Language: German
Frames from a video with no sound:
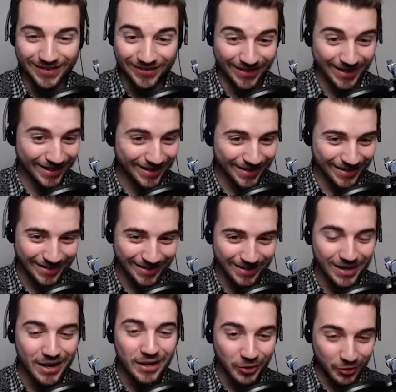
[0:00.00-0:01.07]
krank.
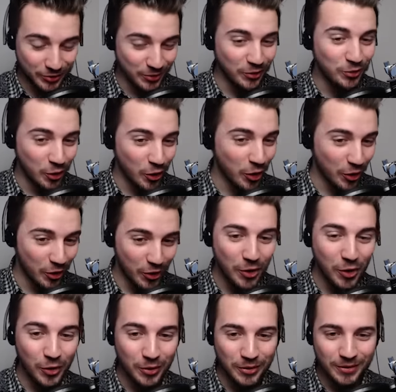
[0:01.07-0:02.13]
und hast, okay. nicht mehr,
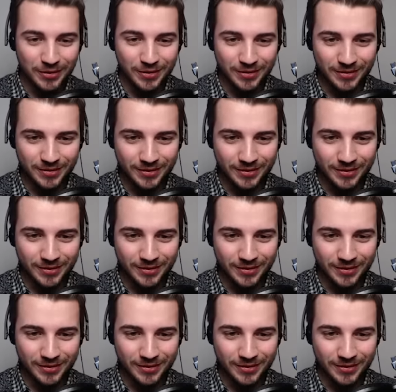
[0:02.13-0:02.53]
hast, hast nicht mehr